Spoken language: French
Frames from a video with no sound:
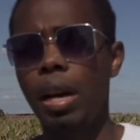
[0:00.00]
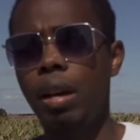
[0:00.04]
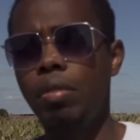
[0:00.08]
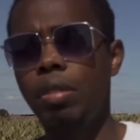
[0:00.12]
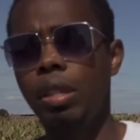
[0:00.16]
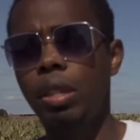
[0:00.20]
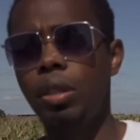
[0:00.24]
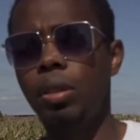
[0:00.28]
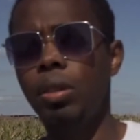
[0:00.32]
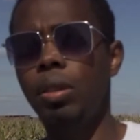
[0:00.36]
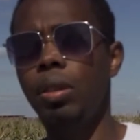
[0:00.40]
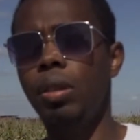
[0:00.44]

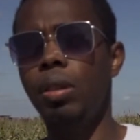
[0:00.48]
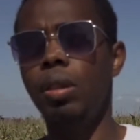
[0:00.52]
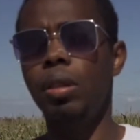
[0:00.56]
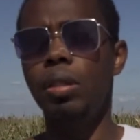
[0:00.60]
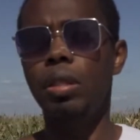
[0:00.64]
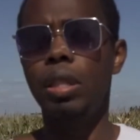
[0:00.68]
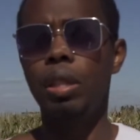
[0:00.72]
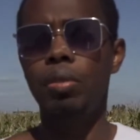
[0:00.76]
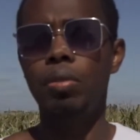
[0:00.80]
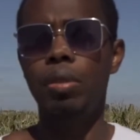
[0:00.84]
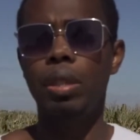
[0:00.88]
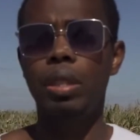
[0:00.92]
avec
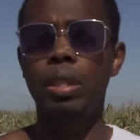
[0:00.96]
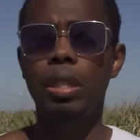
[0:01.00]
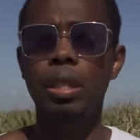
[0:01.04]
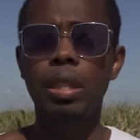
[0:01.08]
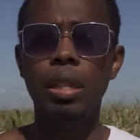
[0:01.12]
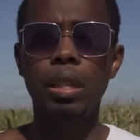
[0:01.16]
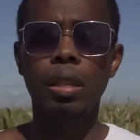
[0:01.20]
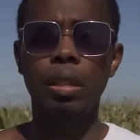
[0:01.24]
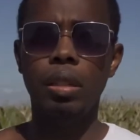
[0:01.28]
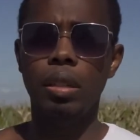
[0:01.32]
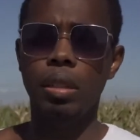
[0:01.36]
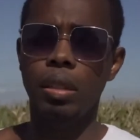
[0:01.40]
cette
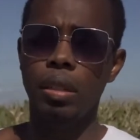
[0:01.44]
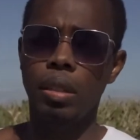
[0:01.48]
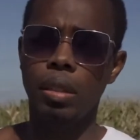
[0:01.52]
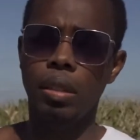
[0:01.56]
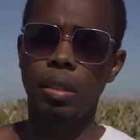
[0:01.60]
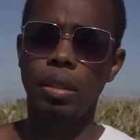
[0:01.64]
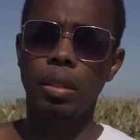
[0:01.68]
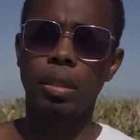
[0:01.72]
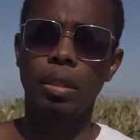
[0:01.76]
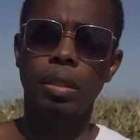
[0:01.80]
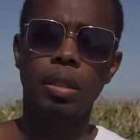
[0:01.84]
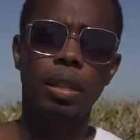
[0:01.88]
fois-ci
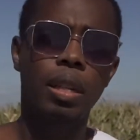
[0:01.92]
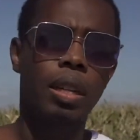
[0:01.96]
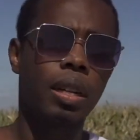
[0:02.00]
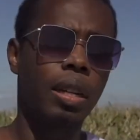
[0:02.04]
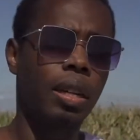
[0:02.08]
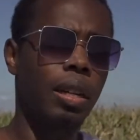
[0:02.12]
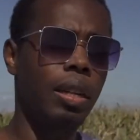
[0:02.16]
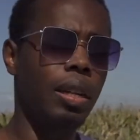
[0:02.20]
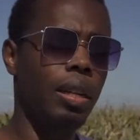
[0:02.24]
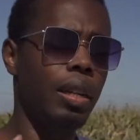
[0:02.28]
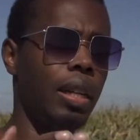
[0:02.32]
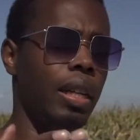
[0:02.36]

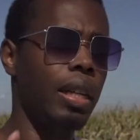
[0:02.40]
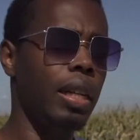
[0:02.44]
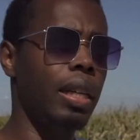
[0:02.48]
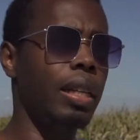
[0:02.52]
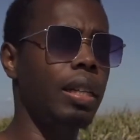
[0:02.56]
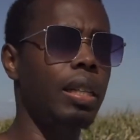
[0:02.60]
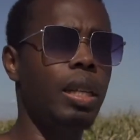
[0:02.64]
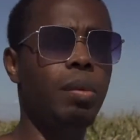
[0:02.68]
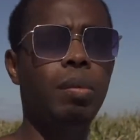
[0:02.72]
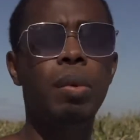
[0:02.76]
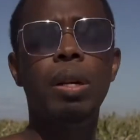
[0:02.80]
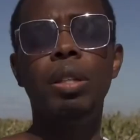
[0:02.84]

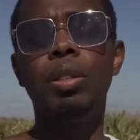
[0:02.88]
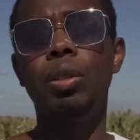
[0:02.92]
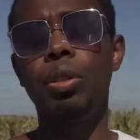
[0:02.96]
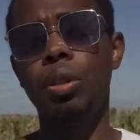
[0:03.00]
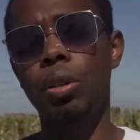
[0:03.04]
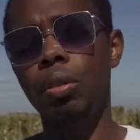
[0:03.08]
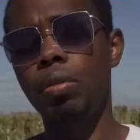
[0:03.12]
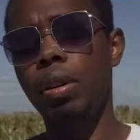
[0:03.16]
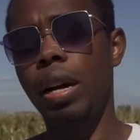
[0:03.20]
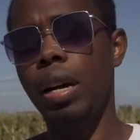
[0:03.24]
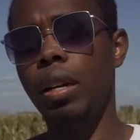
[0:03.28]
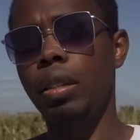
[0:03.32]
les témoins de
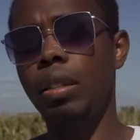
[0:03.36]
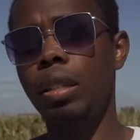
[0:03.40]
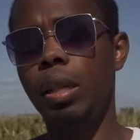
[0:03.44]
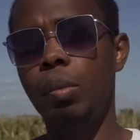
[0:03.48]
Jéhovah.